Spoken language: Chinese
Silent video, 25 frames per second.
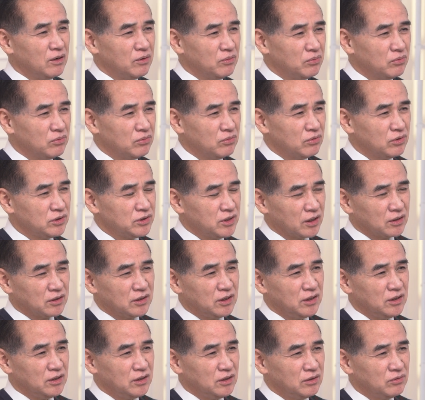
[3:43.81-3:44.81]
我想
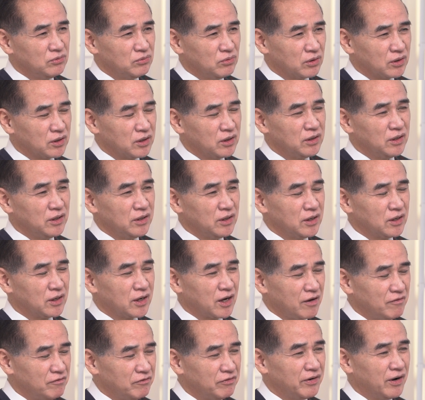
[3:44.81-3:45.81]
提我个人的
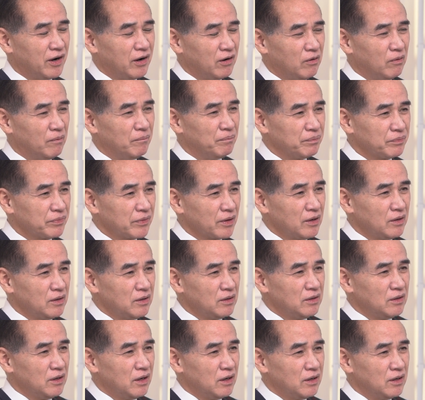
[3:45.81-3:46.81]
看法哦，
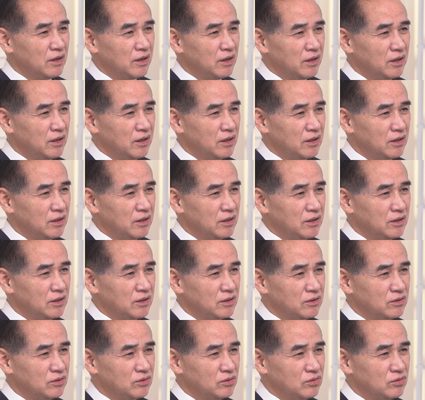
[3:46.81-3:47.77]
诶。